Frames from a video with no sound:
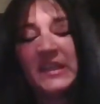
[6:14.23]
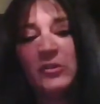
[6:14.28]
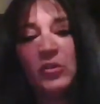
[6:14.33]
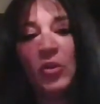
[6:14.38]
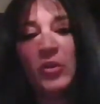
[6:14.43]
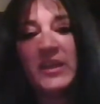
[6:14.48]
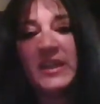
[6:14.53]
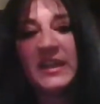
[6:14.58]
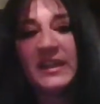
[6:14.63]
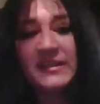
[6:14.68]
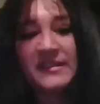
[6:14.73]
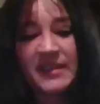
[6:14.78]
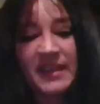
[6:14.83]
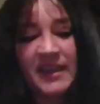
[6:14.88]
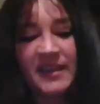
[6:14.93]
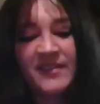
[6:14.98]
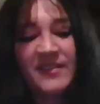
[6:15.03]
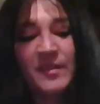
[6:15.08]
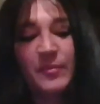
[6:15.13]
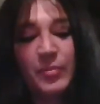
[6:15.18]
Donc il est
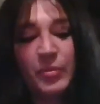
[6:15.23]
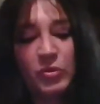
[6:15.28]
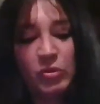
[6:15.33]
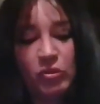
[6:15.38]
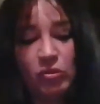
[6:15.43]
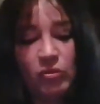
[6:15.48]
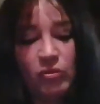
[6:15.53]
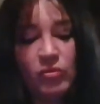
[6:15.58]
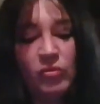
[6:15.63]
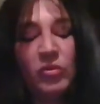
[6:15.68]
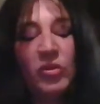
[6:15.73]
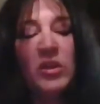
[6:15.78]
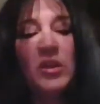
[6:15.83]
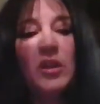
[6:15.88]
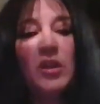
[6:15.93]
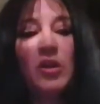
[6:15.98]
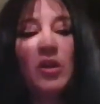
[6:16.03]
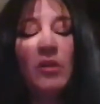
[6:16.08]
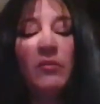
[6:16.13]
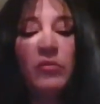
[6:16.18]
très important,
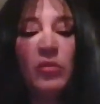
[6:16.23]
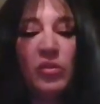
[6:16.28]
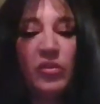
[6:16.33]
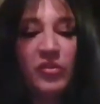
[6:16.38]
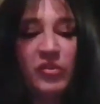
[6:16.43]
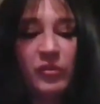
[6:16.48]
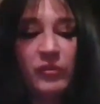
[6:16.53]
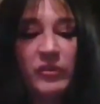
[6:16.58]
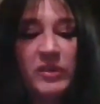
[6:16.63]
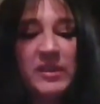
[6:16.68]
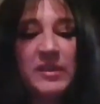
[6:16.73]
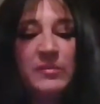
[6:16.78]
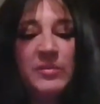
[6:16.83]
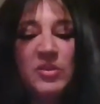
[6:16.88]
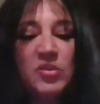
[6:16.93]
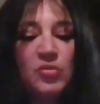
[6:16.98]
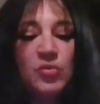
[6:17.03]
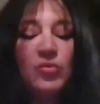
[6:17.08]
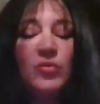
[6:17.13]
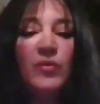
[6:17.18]
quand vous recevez des
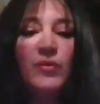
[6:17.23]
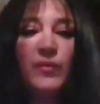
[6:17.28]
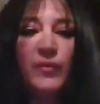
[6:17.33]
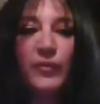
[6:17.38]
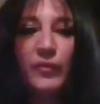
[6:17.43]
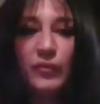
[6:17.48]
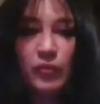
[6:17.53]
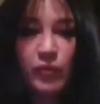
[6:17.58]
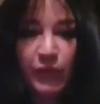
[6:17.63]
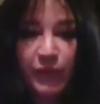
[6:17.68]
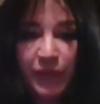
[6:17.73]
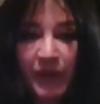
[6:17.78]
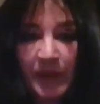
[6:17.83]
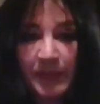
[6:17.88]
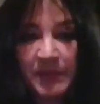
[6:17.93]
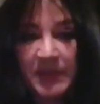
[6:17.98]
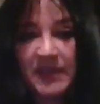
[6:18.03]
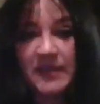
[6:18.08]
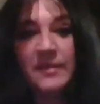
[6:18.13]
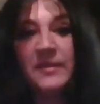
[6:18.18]
bijoux de
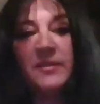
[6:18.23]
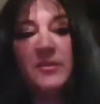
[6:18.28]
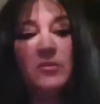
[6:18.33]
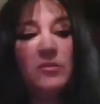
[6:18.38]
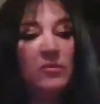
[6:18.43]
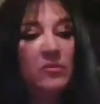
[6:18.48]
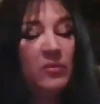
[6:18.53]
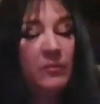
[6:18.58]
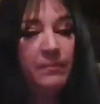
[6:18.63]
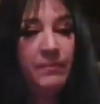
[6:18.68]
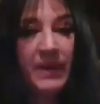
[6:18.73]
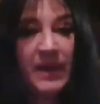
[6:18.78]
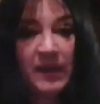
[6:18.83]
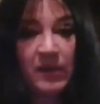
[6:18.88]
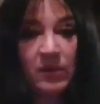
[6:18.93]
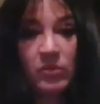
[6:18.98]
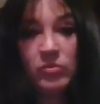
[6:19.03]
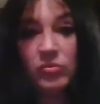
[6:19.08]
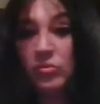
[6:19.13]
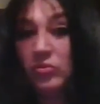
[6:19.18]
famille, de
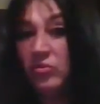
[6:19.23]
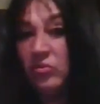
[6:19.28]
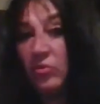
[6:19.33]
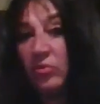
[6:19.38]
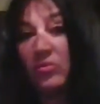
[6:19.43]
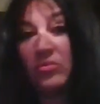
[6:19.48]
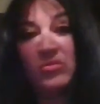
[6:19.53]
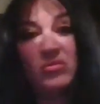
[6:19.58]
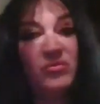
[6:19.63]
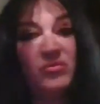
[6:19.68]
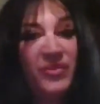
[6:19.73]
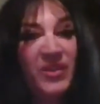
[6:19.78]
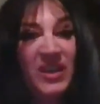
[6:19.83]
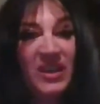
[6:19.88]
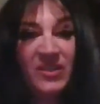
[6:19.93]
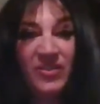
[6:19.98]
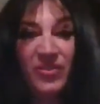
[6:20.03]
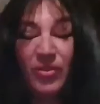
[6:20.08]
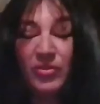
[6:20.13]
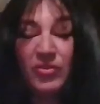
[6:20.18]
parents, de tantes, de
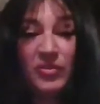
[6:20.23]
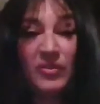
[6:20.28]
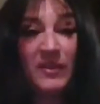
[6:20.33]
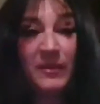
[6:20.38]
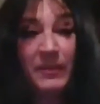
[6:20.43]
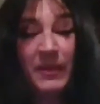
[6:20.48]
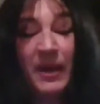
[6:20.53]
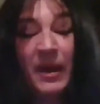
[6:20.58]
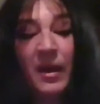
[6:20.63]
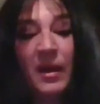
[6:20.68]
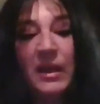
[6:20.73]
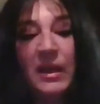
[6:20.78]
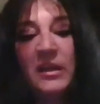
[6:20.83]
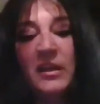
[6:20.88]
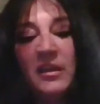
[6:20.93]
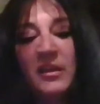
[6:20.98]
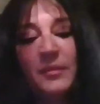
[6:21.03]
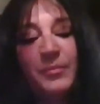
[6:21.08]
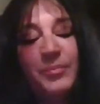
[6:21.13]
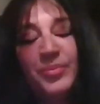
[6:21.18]
frères, soeurs, je ne sais pas,
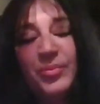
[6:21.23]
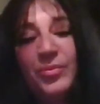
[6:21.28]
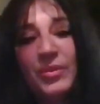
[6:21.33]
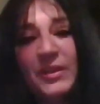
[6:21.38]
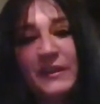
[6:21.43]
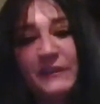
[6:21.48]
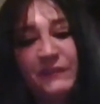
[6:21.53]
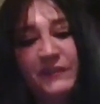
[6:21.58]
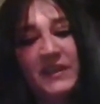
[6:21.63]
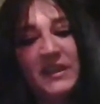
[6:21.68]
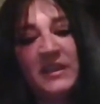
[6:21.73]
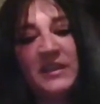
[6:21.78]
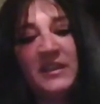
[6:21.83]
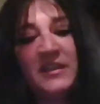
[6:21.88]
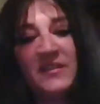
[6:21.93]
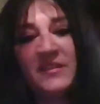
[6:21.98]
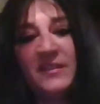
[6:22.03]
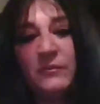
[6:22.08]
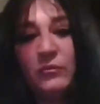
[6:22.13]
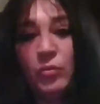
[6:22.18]

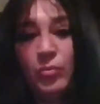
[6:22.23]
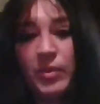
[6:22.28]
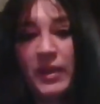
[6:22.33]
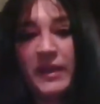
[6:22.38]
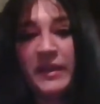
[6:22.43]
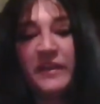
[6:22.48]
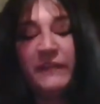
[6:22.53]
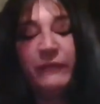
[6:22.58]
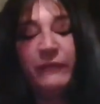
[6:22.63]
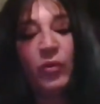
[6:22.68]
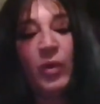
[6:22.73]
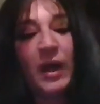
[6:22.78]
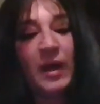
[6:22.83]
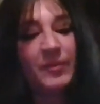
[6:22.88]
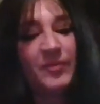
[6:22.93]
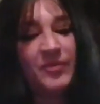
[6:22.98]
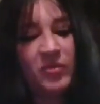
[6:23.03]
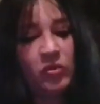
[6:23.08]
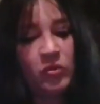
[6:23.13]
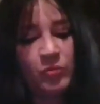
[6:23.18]
purifiez-les s'il vous plaît. Il faut
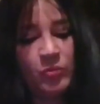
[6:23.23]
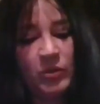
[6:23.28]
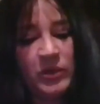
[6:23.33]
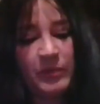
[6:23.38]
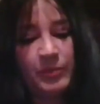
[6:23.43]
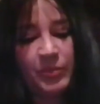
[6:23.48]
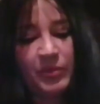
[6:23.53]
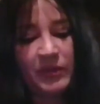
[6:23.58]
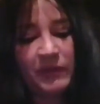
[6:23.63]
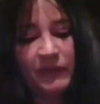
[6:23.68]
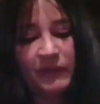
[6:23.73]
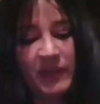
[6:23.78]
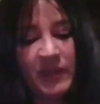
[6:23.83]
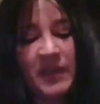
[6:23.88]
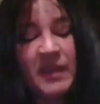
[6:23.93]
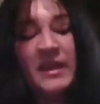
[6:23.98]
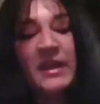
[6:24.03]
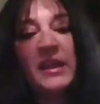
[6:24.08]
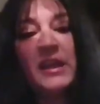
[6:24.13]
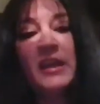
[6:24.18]
absolument les
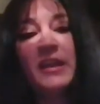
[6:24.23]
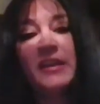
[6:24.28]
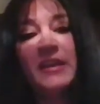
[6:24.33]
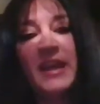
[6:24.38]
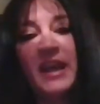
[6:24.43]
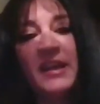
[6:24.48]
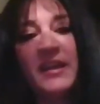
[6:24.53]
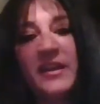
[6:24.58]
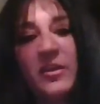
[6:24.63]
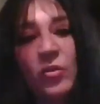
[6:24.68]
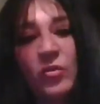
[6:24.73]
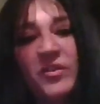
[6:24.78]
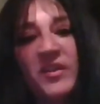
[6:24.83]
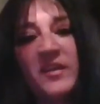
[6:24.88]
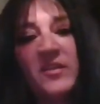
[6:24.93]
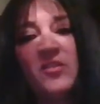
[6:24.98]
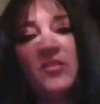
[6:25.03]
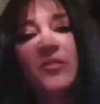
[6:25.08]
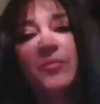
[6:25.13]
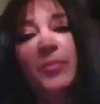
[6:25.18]
purifier car les
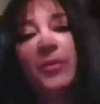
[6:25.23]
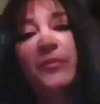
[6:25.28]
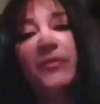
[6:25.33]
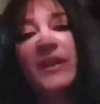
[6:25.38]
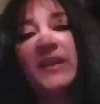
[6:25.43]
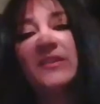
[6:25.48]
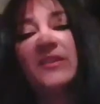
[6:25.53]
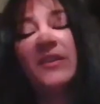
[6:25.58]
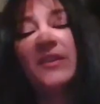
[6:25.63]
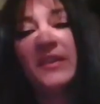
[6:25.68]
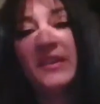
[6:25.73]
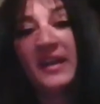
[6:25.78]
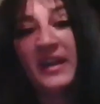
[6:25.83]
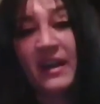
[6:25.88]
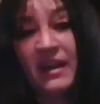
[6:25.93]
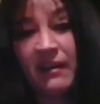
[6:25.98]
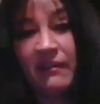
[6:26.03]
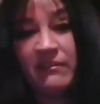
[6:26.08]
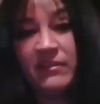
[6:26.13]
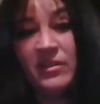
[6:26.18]
conséquences peuvent être
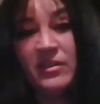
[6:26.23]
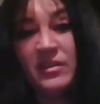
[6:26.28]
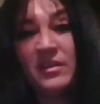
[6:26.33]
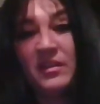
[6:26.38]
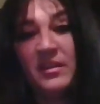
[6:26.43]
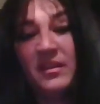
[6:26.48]
graves.